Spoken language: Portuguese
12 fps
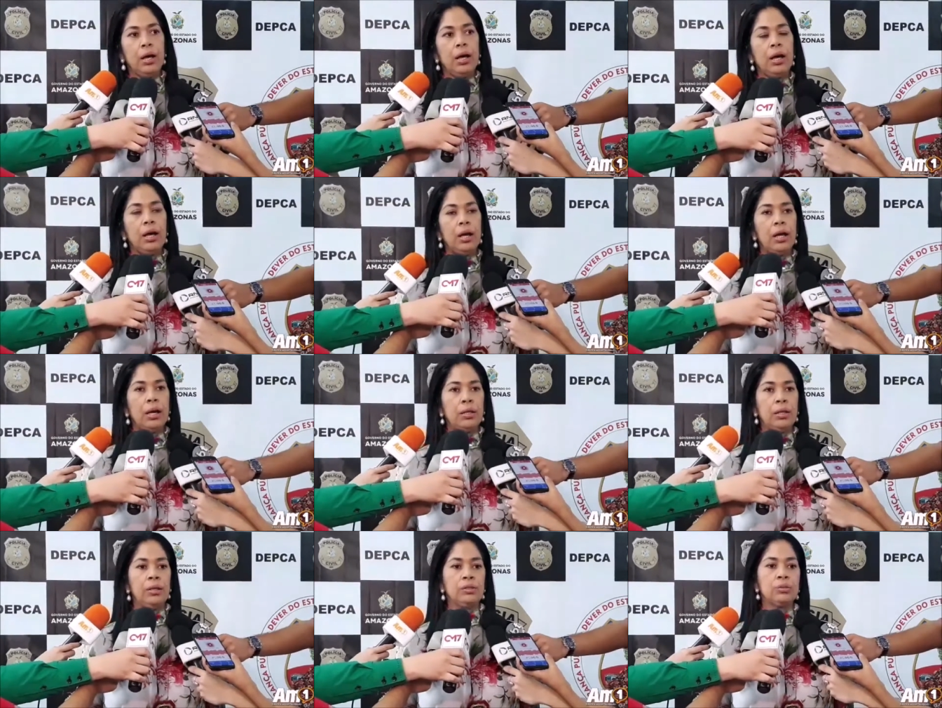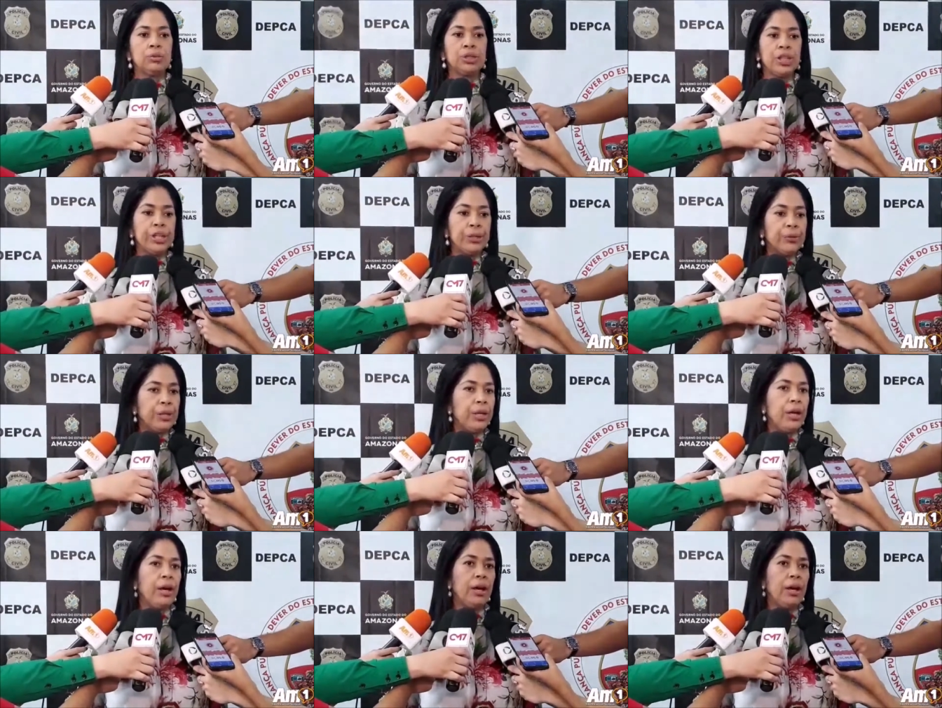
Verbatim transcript: A, sugeriu que